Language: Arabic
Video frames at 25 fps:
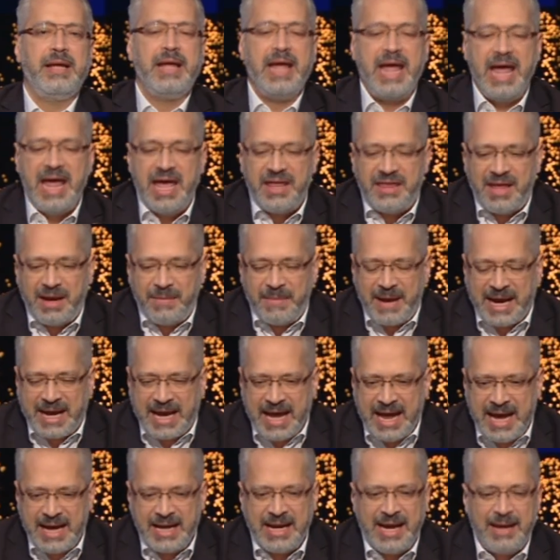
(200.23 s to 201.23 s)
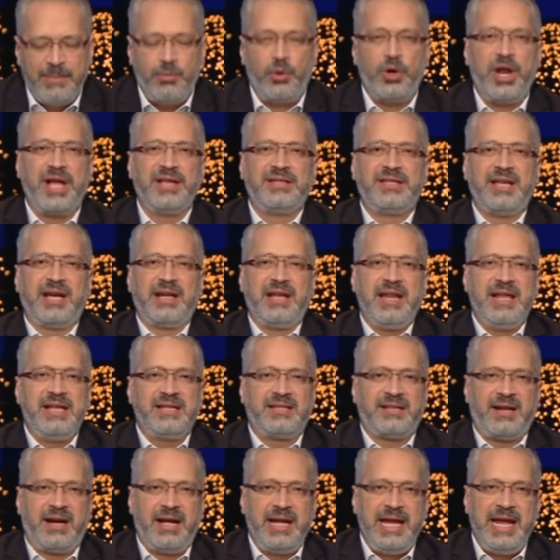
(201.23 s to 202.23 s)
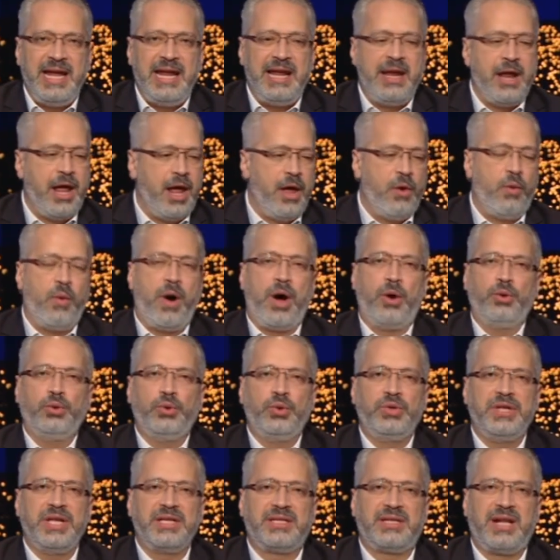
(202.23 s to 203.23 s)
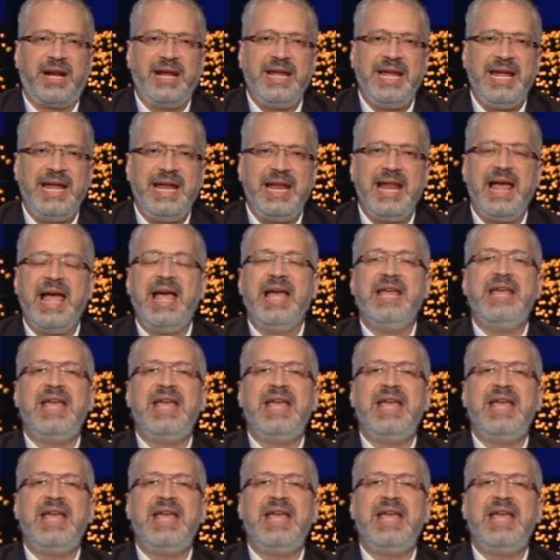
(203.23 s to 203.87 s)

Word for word: هذا المكان الملاصق لإسرائيل وحدود إسرائيل